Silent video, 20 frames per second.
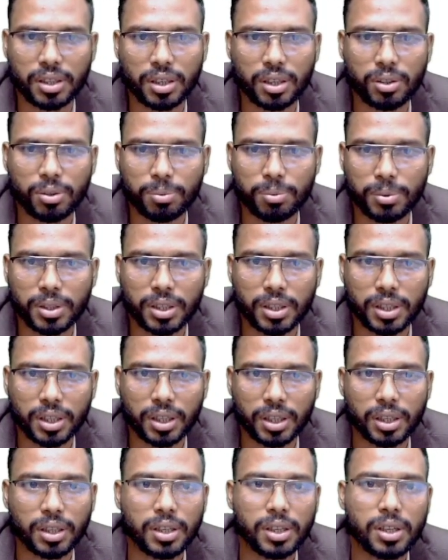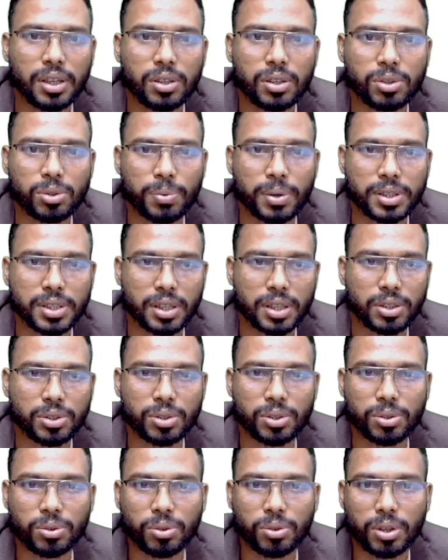থেকে তোমাদেরকে সুপার
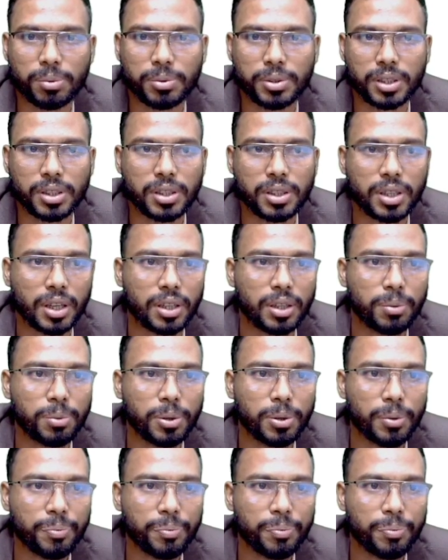সাজেশনগুলো আমাদের দিয়ে দিব